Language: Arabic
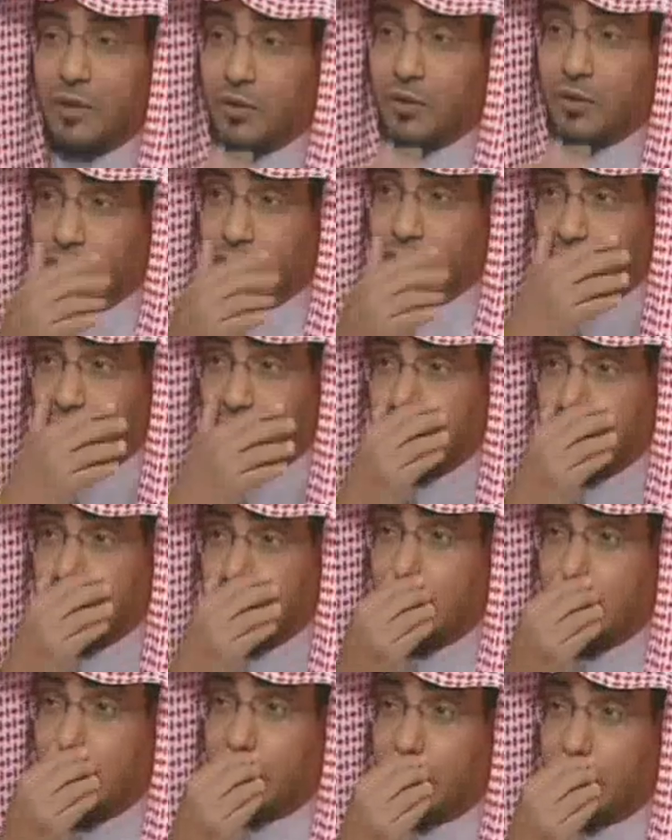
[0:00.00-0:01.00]
والظهر من
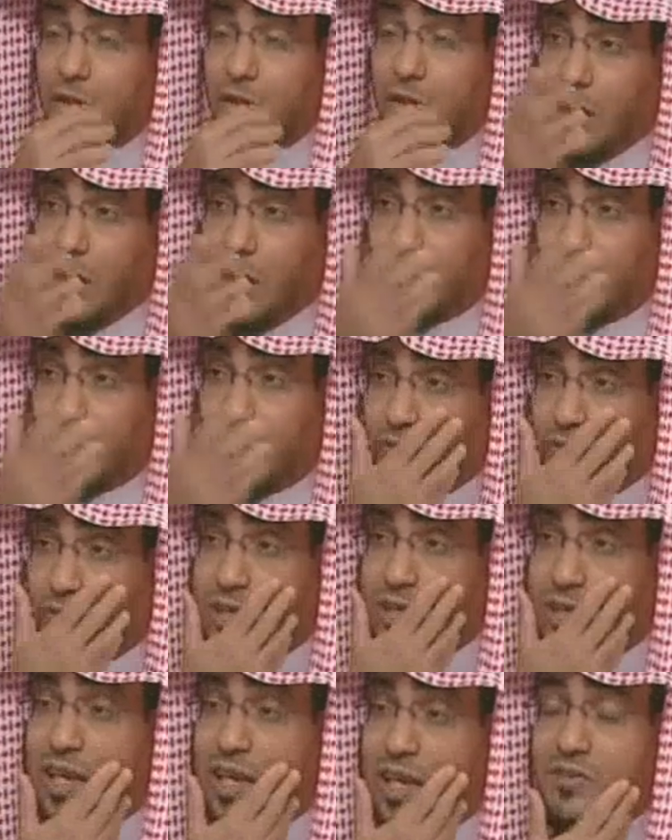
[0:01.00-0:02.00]
الذين ظهروا في
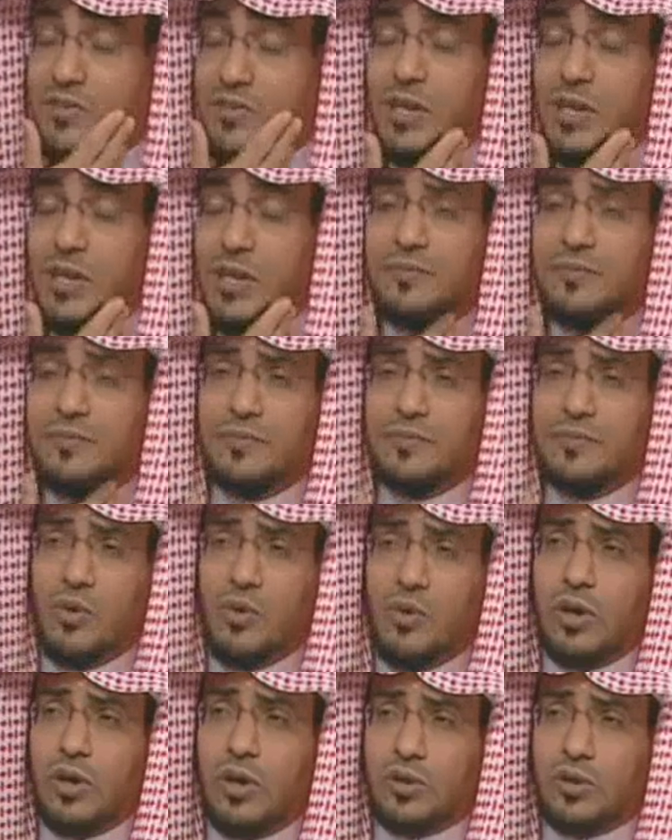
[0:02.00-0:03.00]
تلك الأزمنة
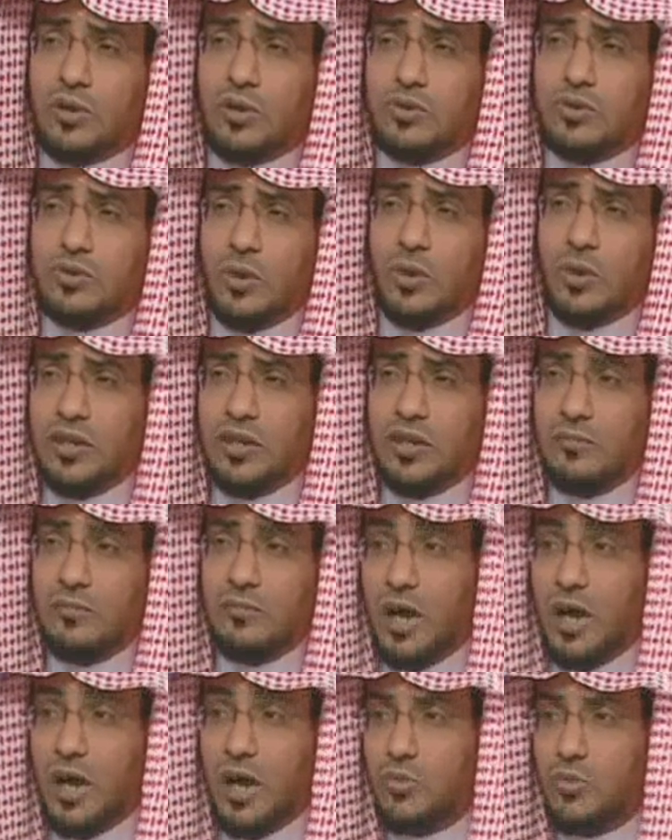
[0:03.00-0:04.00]
وأدركوا الدولتين
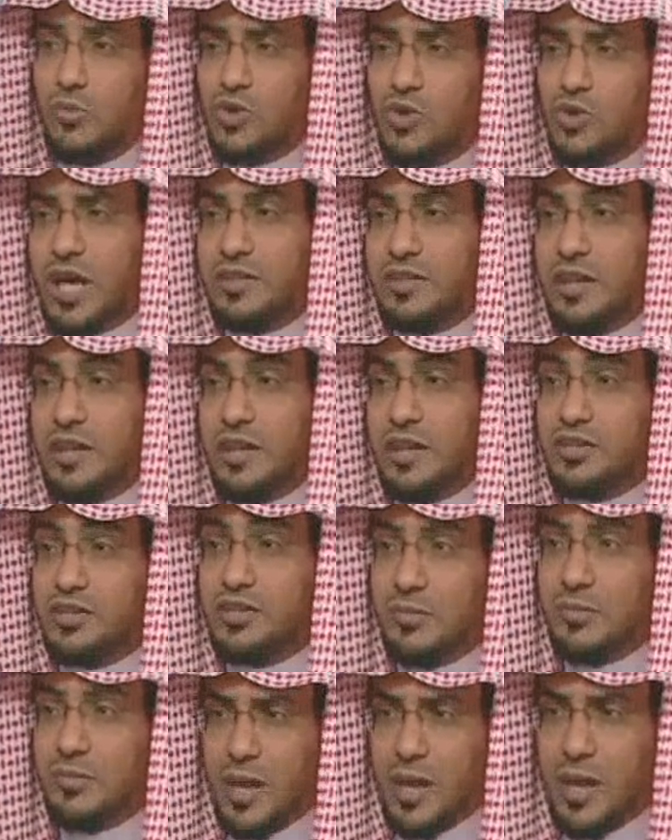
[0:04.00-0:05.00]
معل بن زائدة
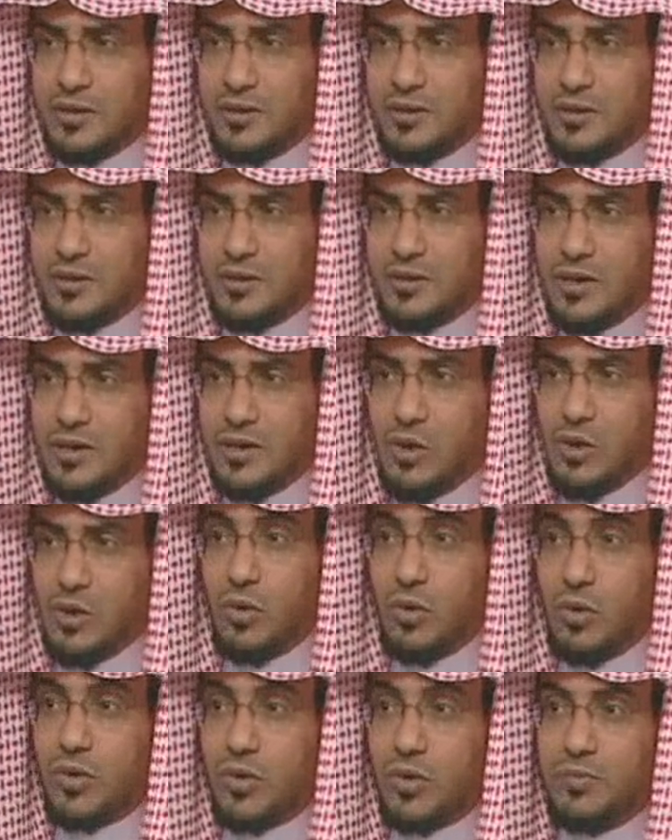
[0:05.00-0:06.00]
الشيباني
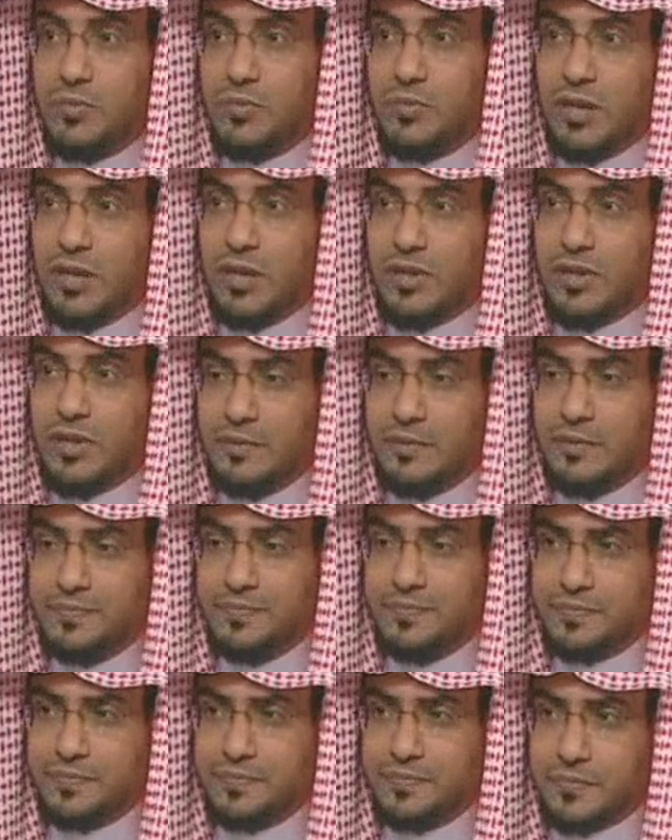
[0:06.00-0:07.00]
ويضرب به المثل
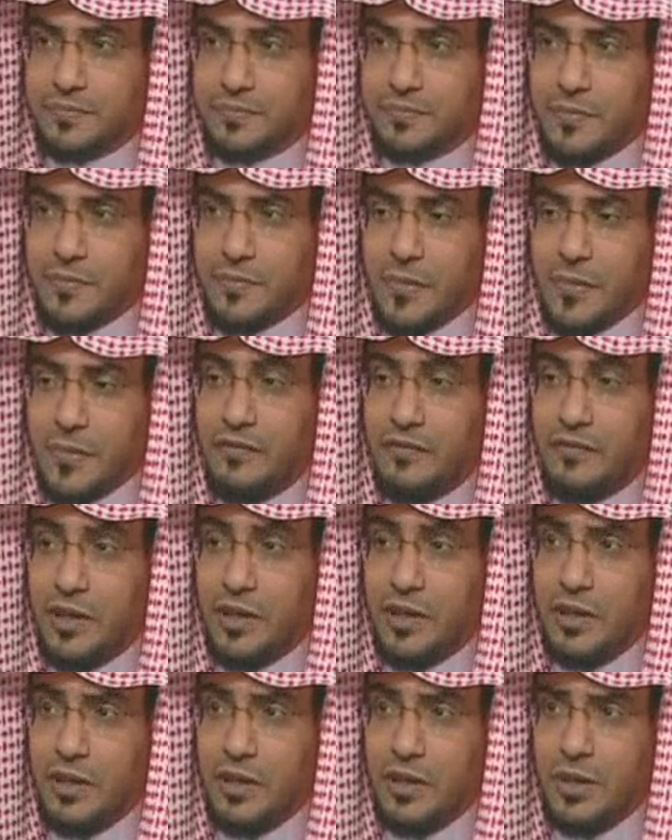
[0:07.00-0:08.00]
في
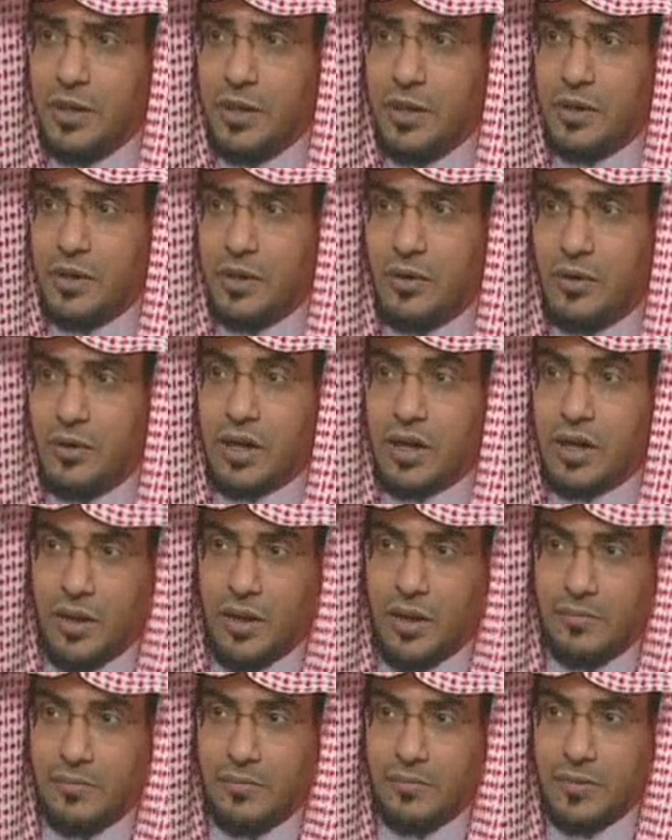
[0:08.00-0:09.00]
الحلم
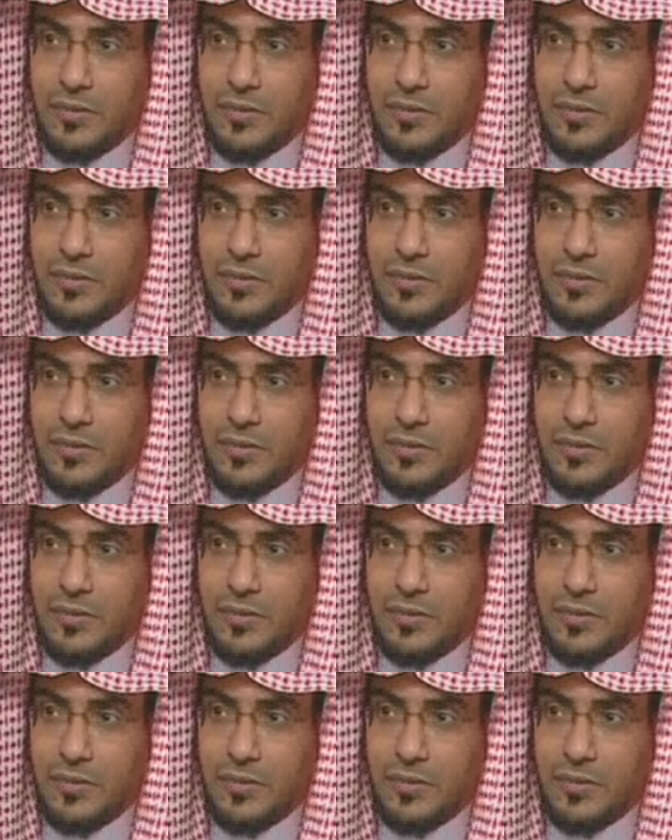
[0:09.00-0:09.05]
والكرم